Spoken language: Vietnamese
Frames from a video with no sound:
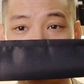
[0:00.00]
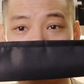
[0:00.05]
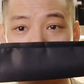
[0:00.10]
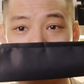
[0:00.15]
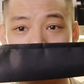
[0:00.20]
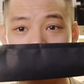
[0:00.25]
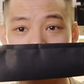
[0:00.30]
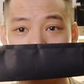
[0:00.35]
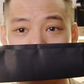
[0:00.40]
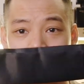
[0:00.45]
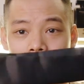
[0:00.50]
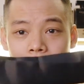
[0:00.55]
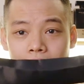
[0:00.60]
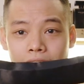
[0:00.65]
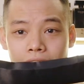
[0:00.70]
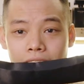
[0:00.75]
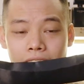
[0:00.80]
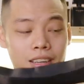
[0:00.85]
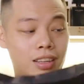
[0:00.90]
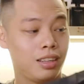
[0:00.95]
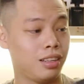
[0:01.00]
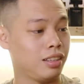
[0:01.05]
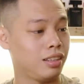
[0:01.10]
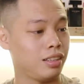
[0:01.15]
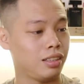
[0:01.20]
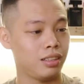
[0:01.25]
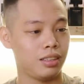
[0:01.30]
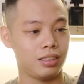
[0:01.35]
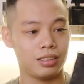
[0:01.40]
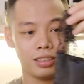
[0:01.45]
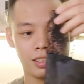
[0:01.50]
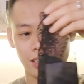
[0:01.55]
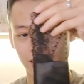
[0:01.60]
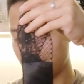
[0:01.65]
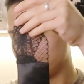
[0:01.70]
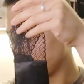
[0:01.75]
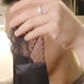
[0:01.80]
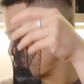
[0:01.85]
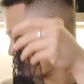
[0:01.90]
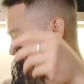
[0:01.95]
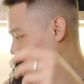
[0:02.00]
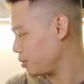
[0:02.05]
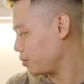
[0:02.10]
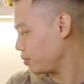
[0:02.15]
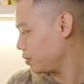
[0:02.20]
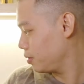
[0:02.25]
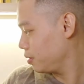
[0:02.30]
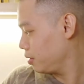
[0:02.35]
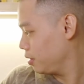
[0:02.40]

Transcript: đó từ nhá để xem thêm